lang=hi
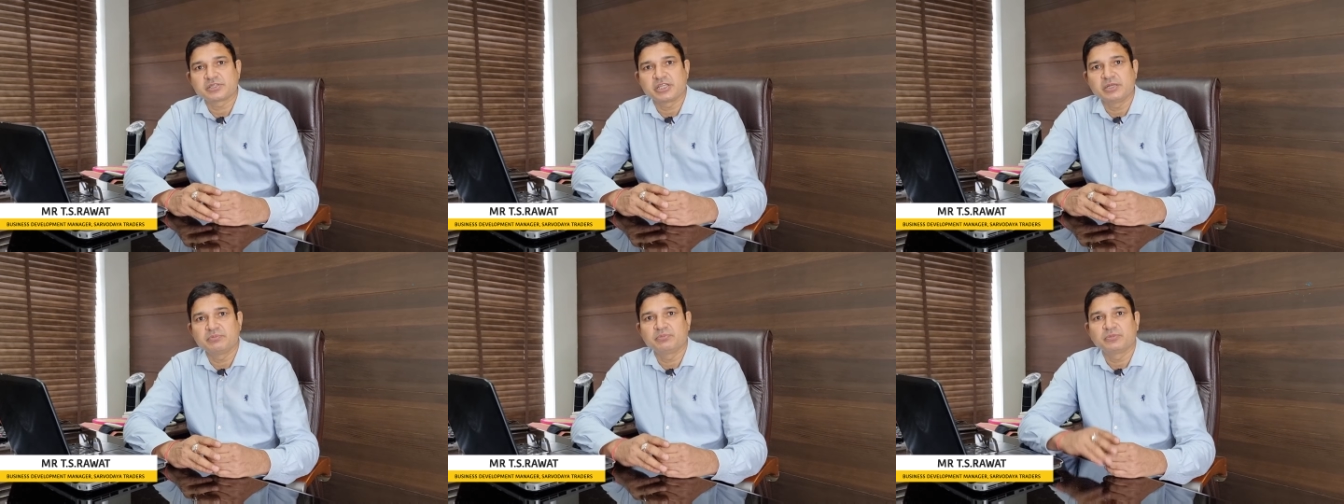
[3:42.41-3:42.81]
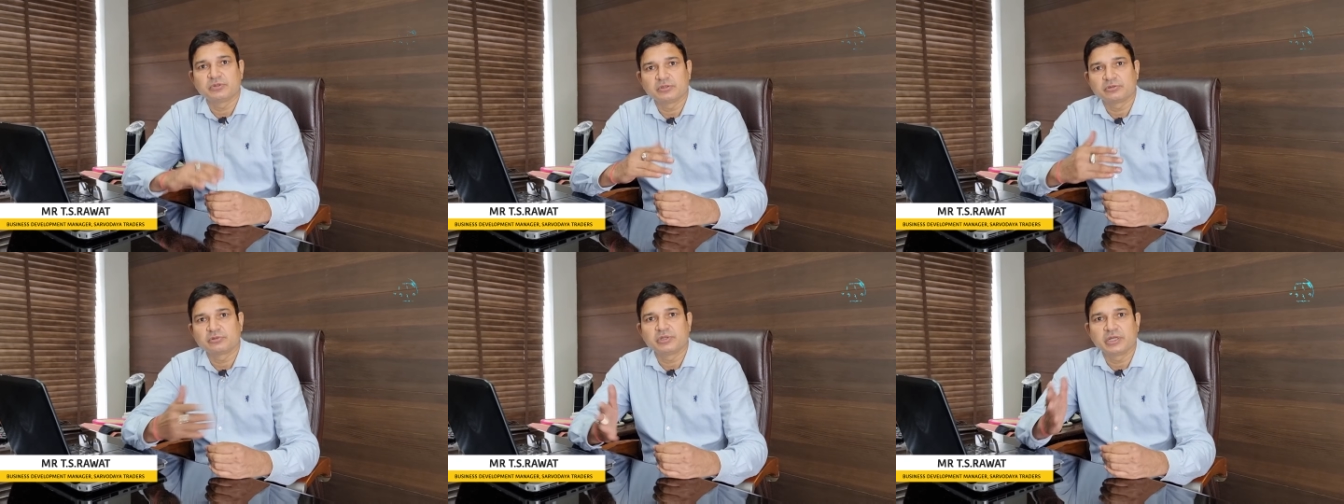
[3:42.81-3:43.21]
स्कीम
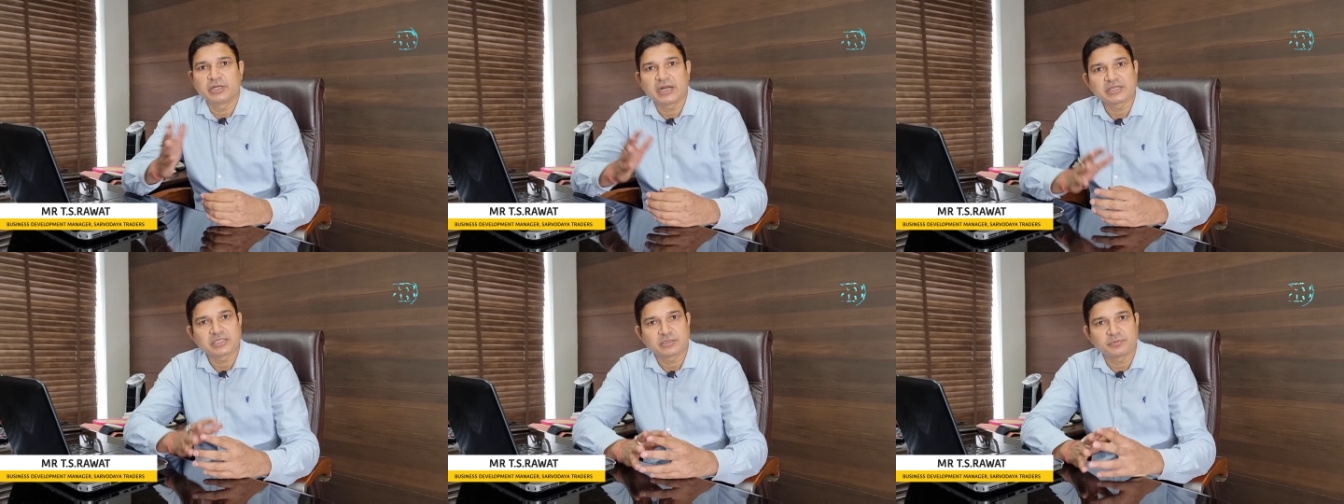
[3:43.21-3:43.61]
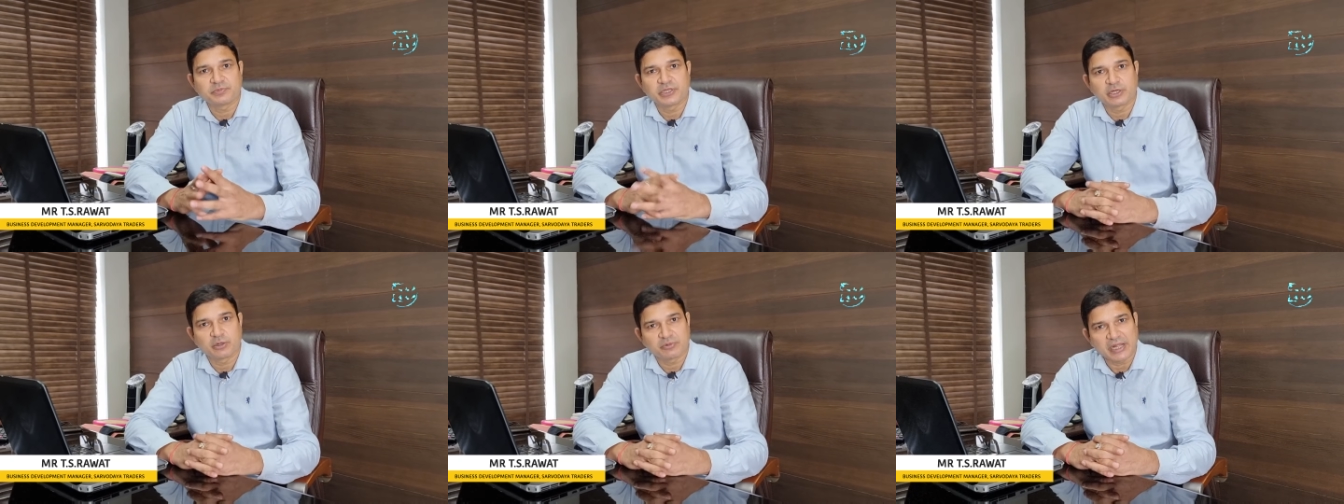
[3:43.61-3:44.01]
टू टू ए लार्जर
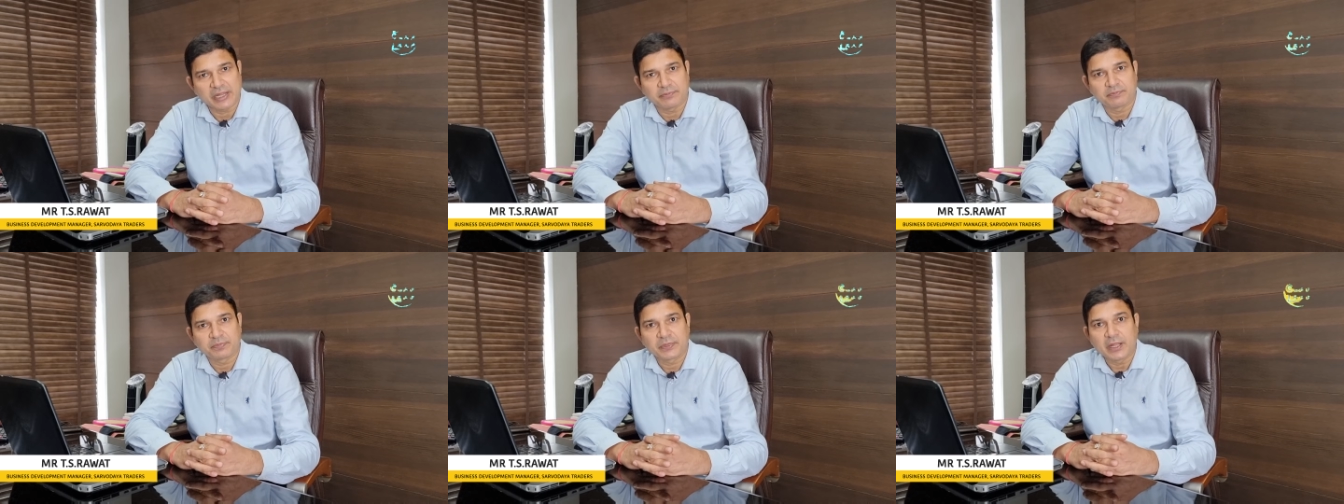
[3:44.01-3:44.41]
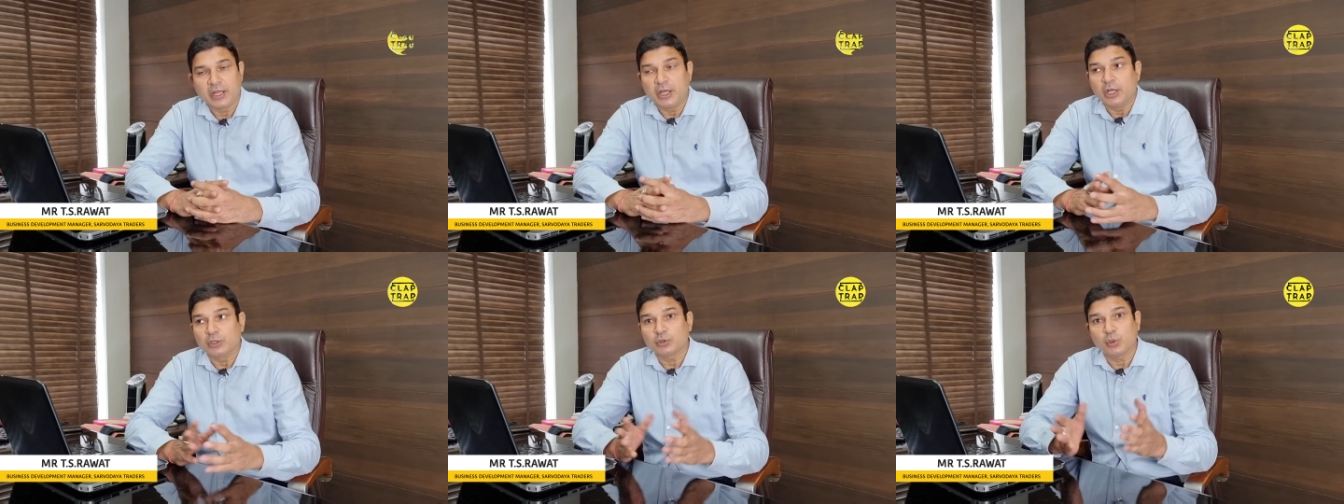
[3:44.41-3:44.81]
पीरियड टाइम
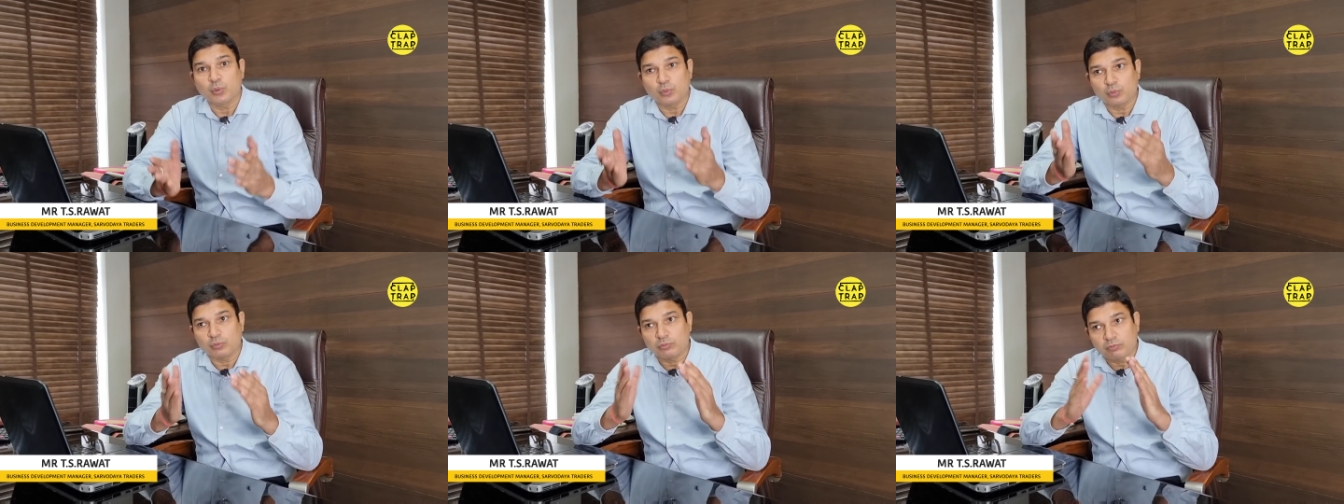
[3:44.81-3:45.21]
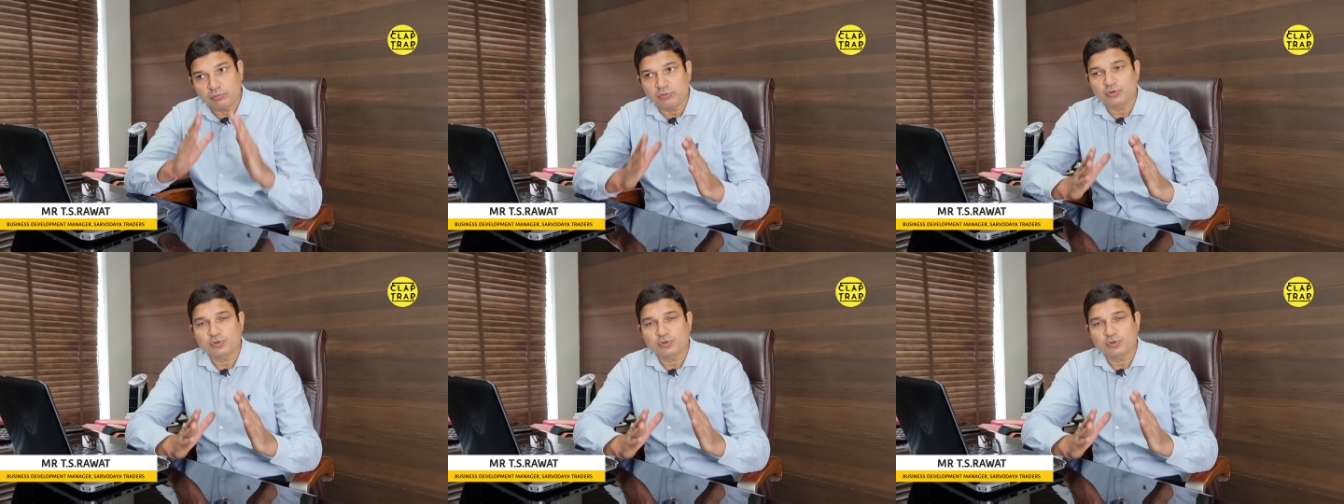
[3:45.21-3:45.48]
तो हम्म।